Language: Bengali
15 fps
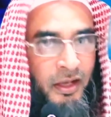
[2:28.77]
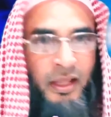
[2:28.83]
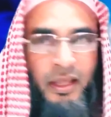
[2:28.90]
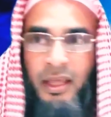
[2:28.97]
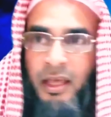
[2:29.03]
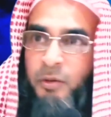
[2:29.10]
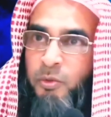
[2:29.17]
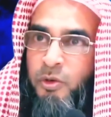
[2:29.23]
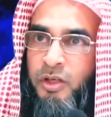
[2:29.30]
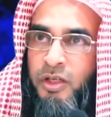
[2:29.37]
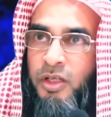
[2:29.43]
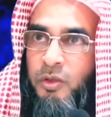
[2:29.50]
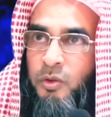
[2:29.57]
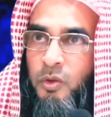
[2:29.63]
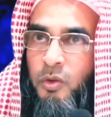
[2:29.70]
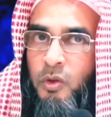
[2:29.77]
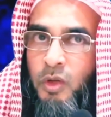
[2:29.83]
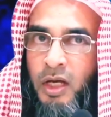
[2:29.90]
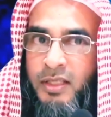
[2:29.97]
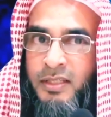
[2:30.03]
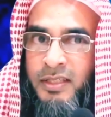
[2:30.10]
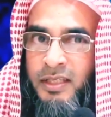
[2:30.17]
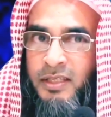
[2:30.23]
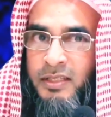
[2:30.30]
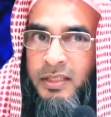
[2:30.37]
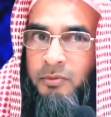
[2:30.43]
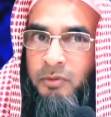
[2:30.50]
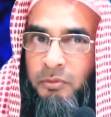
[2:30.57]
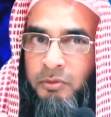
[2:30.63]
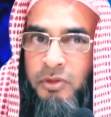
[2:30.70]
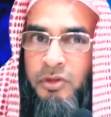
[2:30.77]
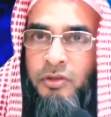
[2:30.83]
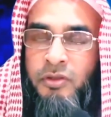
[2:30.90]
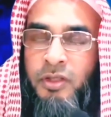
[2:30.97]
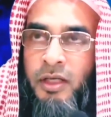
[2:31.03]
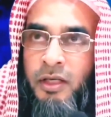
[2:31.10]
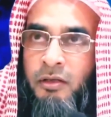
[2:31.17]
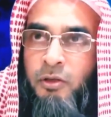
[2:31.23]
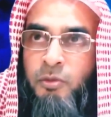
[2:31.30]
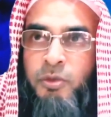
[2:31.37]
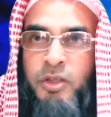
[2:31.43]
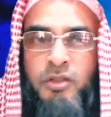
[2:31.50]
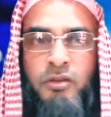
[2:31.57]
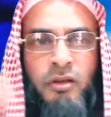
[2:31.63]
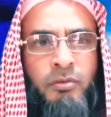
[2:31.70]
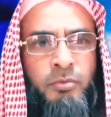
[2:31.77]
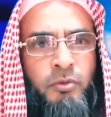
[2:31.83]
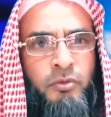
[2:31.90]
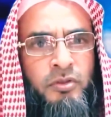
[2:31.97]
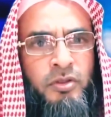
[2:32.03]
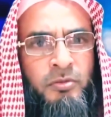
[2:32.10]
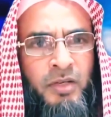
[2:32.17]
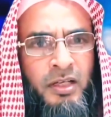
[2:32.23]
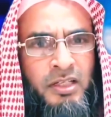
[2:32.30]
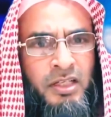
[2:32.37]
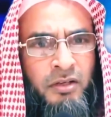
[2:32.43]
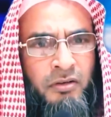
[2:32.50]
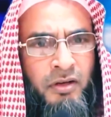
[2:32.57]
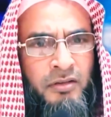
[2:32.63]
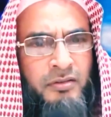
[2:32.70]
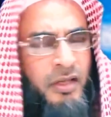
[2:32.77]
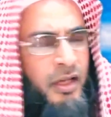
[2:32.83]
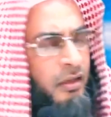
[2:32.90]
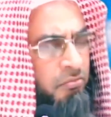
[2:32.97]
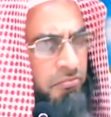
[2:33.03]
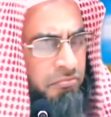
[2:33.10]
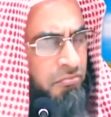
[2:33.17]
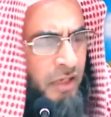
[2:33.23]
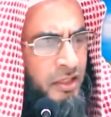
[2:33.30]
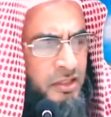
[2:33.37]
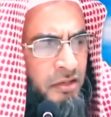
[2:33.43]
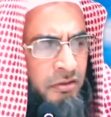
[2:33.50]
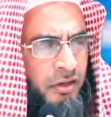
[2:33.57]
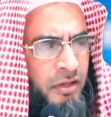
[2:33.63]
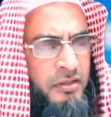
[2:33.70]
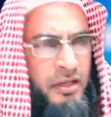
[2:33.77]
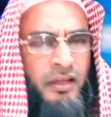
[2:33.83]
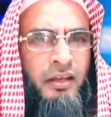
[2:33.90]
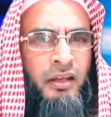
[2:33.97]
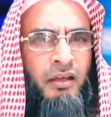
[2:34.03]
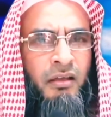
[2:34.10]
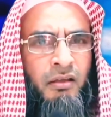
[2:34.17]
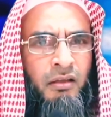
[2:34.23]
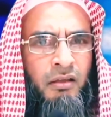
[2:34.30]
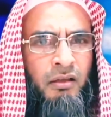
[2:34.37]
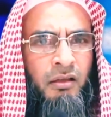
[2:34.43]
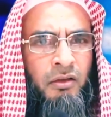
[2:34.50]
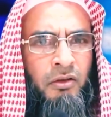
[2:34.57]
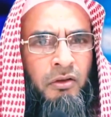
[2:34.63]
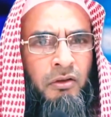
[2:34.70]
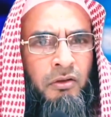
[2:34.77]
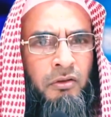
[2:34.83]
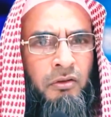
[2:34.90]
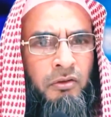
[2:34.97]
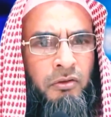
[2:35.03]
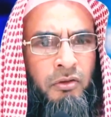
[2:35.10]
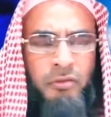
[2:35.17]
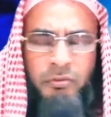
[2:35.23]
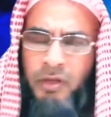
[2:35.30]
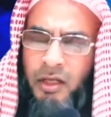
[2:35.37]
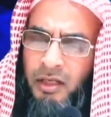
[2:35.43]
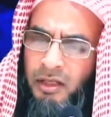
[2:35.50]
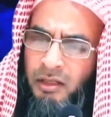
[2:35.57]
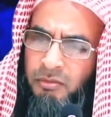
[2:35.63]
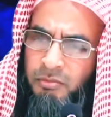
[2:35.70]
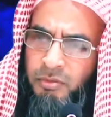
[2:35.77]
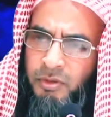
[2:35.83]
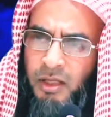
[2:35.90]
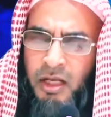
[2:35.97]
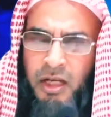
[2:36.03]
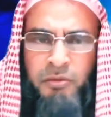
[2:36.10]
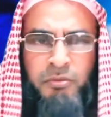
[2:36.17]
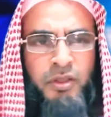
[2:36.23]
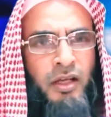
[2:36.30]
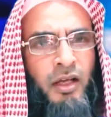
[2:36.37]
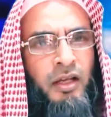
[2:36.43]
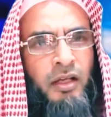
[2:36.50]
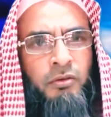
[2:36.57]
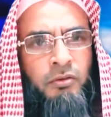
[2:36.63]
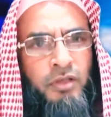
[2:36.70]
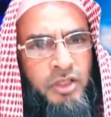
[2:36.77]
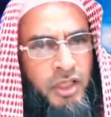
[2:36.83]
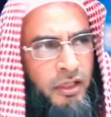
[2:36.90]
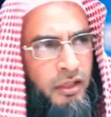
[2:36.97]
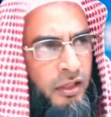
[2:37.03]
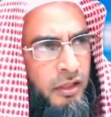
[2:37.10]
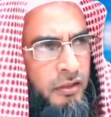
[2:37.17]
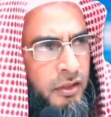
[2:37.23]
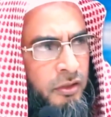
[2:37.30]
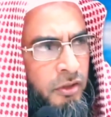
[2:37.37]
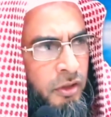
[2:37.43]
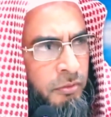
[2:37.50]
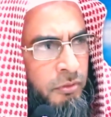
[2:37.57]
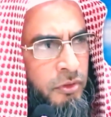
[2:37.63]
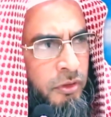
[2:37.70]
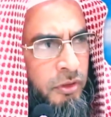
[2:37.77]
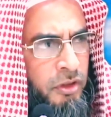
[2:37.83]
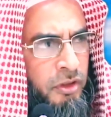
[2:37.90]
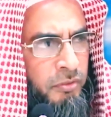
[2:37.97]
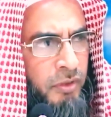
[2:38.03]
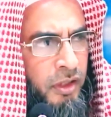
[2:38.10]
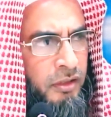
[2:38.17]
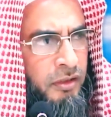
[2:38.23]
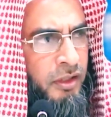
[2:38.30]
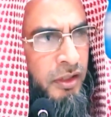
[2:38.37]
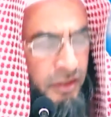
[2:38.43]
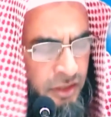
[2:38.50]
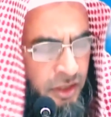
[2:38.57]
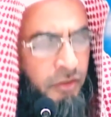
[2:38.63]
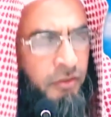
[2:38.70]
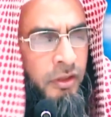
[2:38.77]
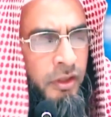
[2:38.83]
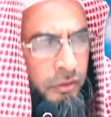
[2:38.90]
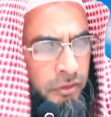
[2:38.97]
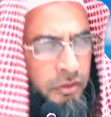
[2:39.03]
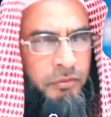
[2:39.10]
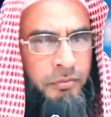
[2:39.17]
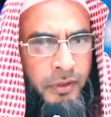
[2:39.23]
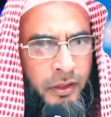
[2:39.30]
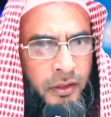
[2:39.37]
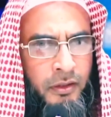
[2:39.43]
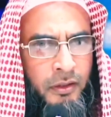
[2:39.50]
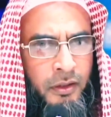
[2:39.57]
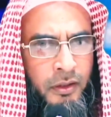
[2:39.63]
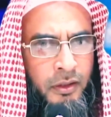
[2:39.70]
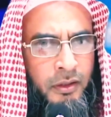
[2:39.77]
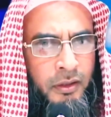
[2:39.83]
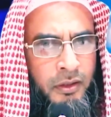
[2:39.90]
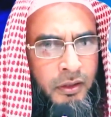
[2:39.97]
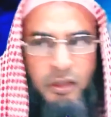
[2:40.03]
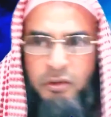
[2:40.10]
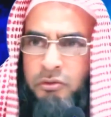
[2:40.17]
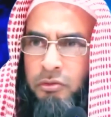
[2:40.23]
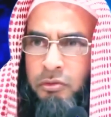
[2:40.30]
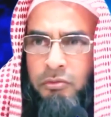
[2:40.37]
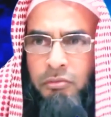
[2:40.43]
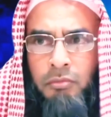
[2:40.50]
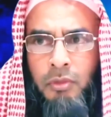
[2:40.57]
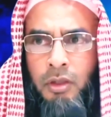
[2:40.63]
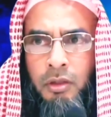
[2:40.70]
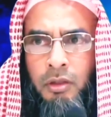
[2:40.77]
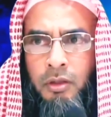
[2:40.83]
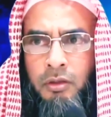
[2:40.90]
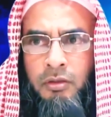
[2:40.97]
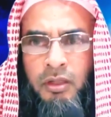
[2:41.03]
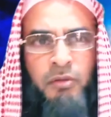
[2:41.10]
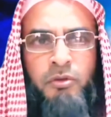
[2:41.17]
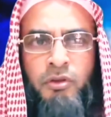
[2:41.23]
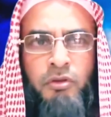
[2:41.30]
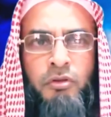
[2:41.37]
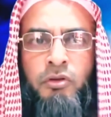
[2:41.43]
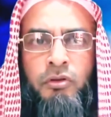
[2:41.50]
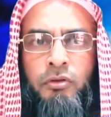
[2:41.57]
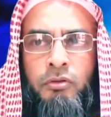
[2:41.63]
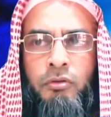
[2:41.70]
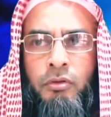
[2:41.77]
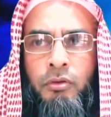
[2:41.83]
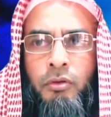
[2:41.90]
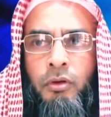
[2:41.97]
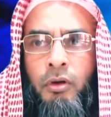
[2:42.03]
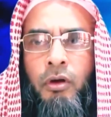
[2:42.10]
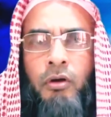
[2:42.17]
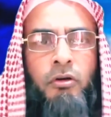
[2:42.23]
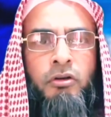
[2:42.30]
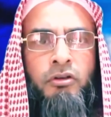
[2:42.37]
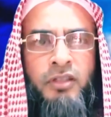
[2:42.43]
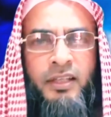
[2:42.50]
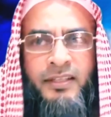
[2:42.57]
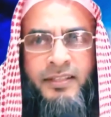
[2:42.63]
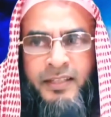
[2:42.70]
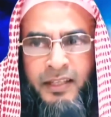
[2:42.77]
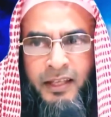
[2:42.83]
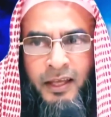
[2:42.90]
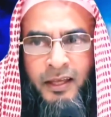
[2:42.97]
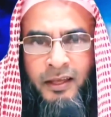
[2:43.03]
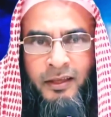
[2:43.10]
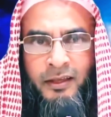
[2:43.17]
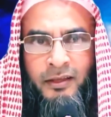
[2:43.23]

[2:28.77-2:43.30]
না এমন কেউ আছে যে ভবিষ্যতে এইরকম স্তরে পৌঁছিবে আশা করা যায় আশা করা যায় না তবে আল্লাহ রাবুল আলমিন করলে সেইন কাদির সর্বশক্তিমান তিনি ইচ্ছা করলে হতে পারে কিন্তু তেমন কোনো লক্ষণ দেখছি না